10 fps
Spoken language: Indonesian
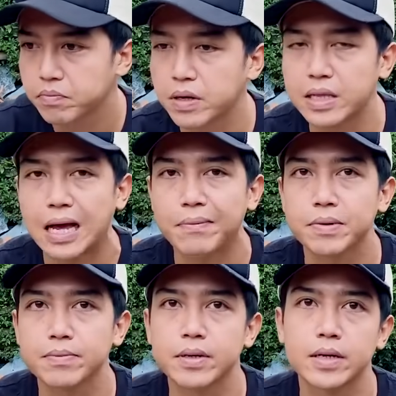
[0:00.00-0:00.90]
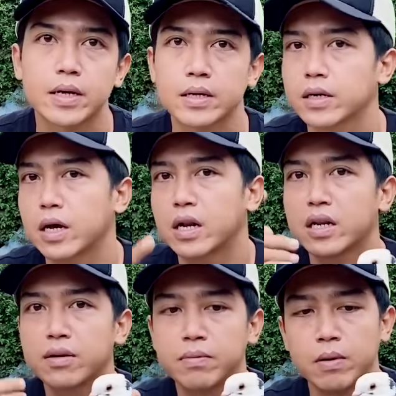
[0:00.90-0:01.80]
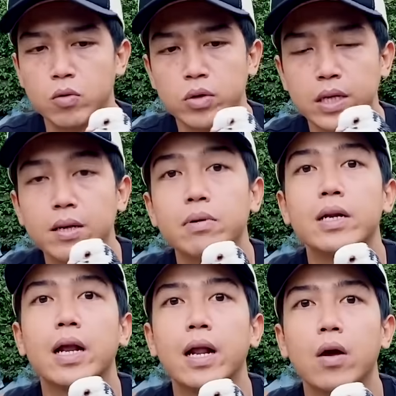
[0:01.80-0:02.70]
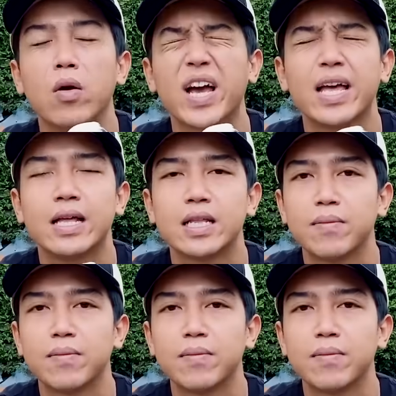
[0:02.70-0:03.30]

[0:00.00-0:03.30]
bertahap teman-teman ya karena ini baru giring perdana oke